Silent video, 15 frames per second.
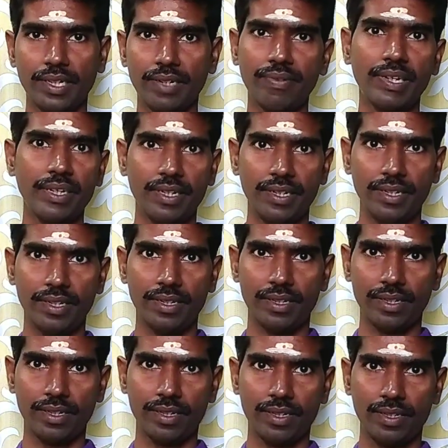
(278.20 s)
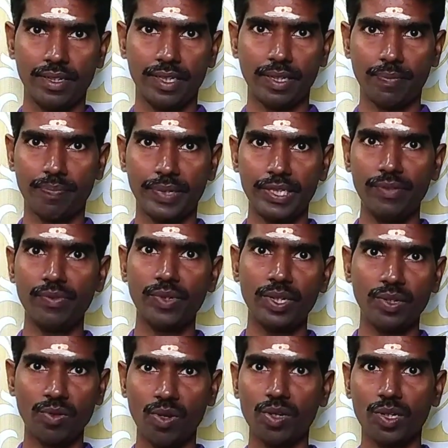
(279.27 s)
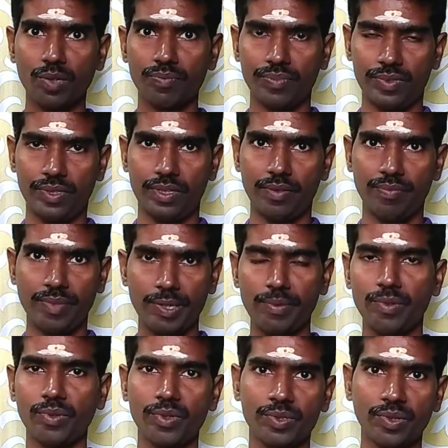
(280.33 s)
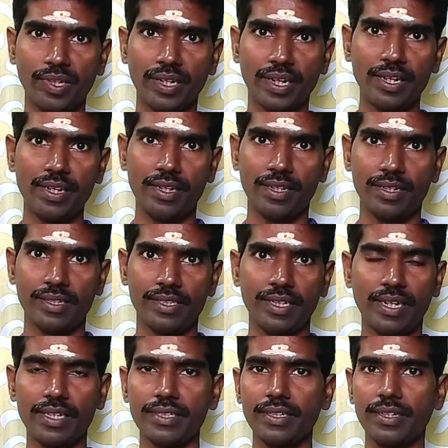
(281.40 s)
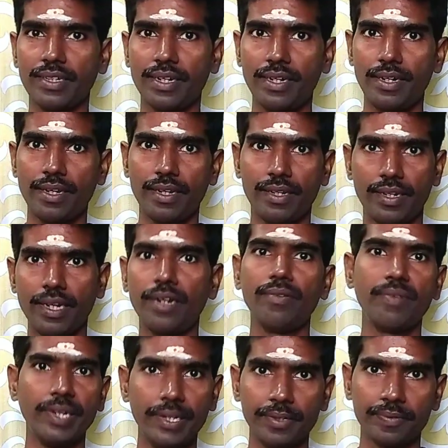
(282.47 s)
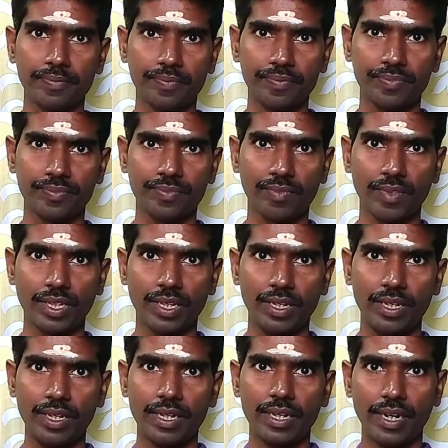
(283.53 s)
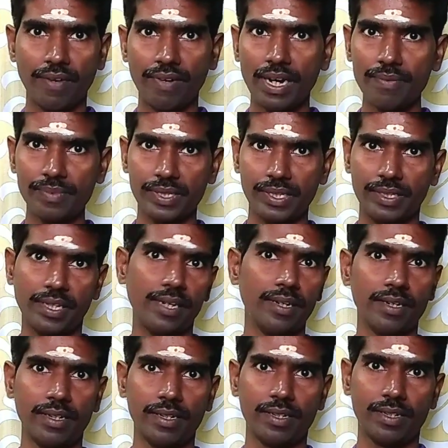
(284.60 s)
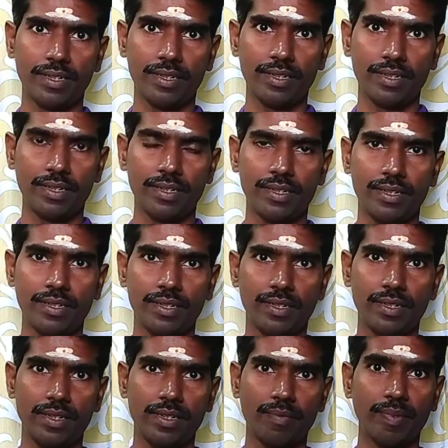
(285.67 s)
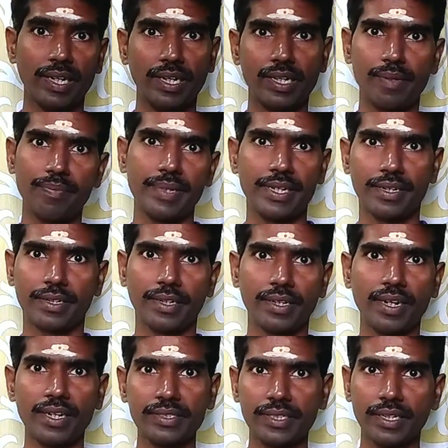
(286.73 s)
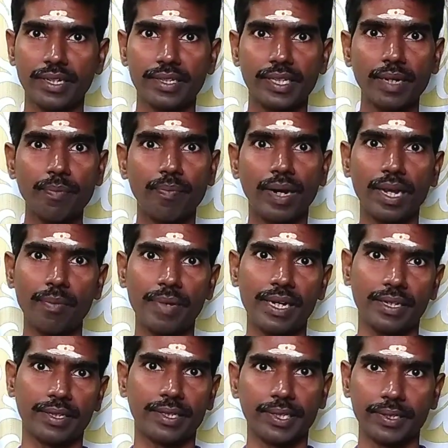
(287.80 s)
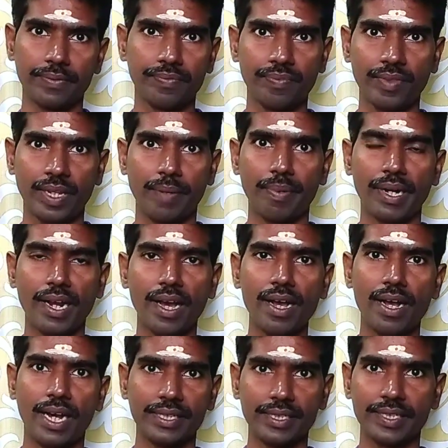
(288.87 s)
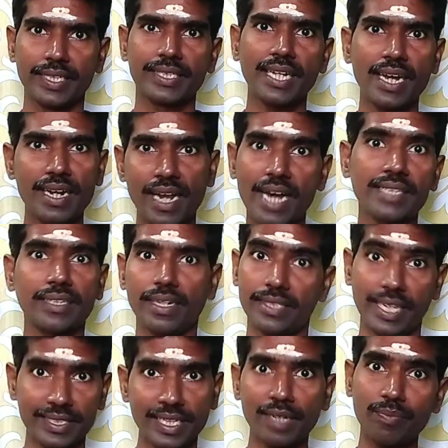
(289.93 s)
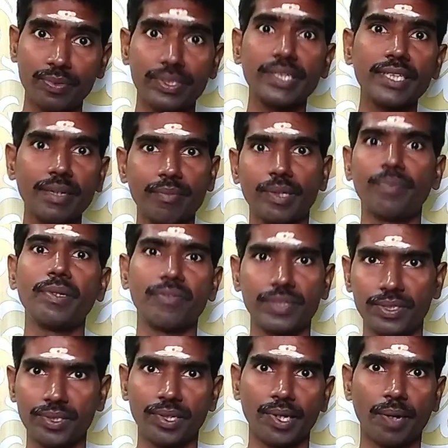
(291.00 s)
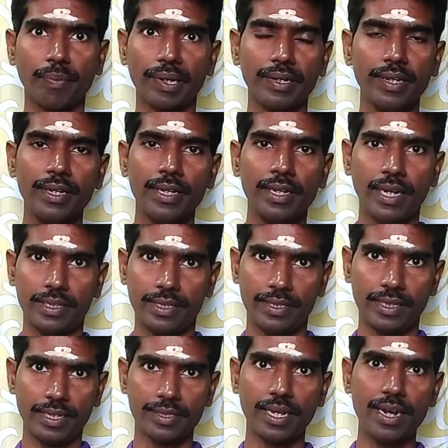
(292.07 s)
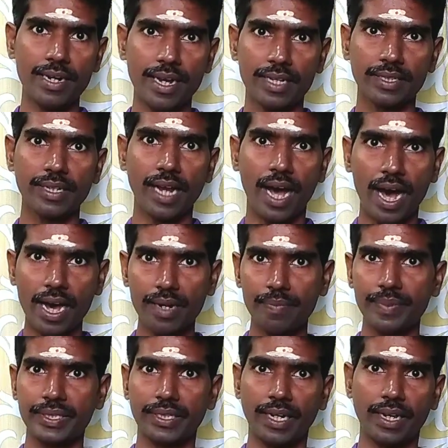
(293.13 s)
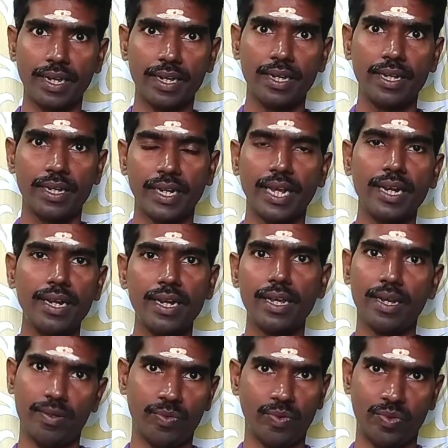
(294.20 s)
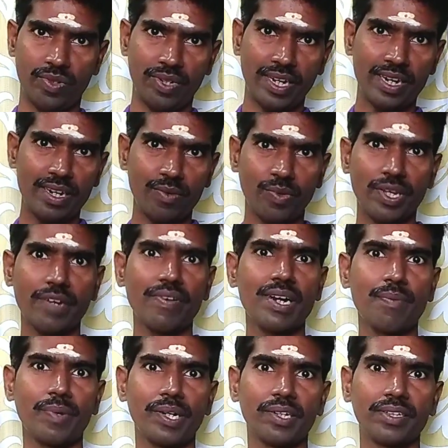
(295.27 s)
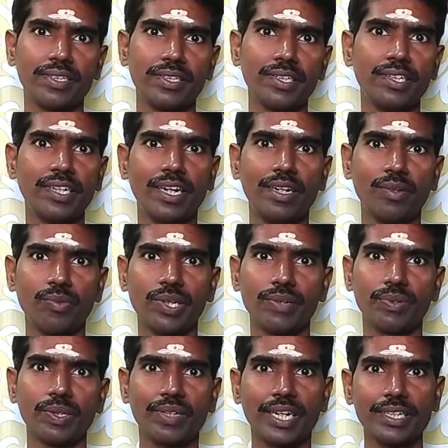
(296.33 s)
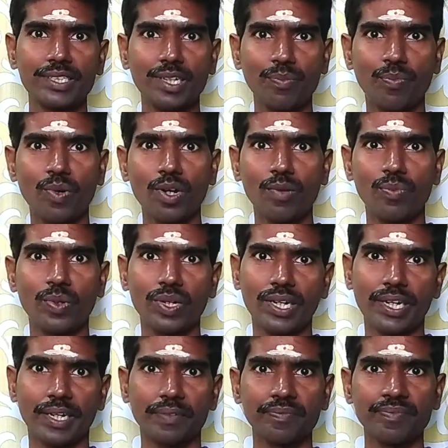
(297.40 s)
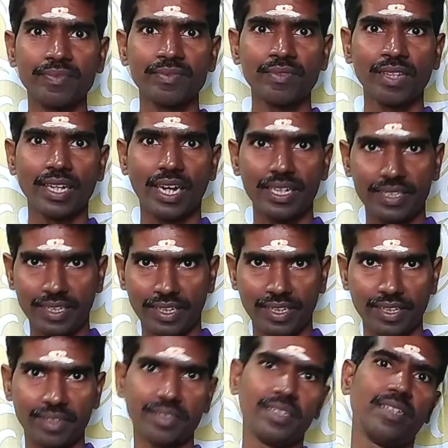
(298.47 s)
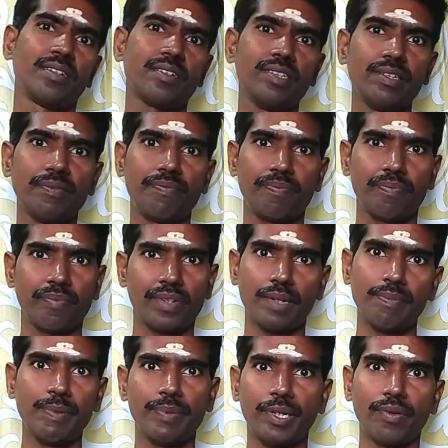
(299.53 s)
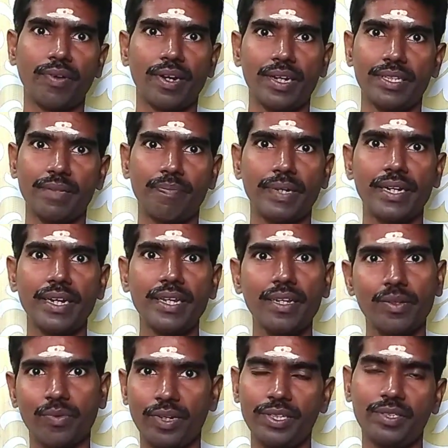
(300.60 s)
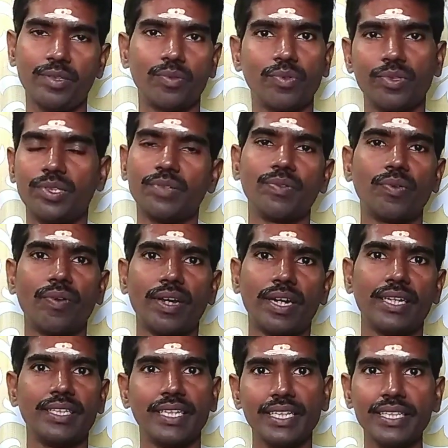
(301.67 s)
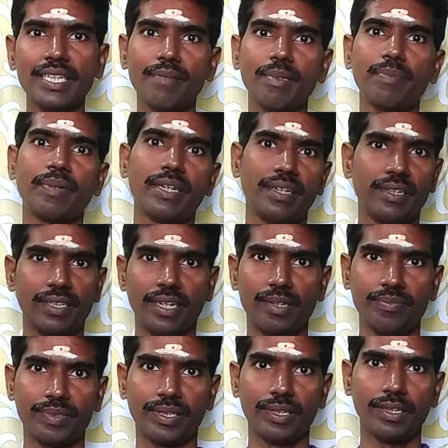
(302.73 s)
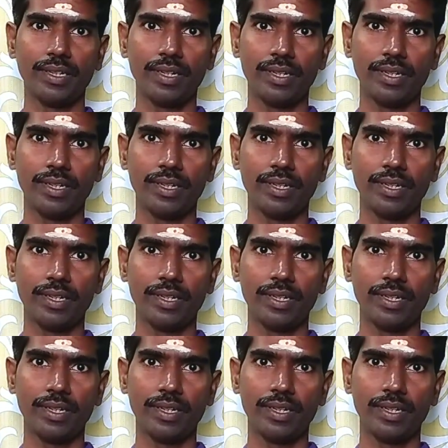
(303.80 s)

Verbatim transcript: எனவே இந்த பதிவுடைய நோக்கம் மறுபடியும் உங்களுக்கு சொல்லிடுறேன் ஜாதகர் கேட்ட கேள்வி நவாம்சத்தில் பலம் கம்மியாக இருக்குது ராசி கட்டத்தில் பலமாக இருக்குது அப்படின்னா அந்த தசாநாதன் தசா புத்திக்கு தான் மறுபடியும் வந்துட்டோம் நம்ம அந்த தசாநாதன் ஆரம்பத்தில் நல்ல ஒரு நல்ல உயர்வான பலனை கிடுக்கிட்டு நல்ல உயர்வையும் கடைசியில் போக போக அதை கொஞ்சம் கம்மி பண்ணிவிடுவார் அந்த பலனை குறைத்து கொடுத்து விடுவார் அது எந்த அமைப்பாக இருந்தாலும் சரி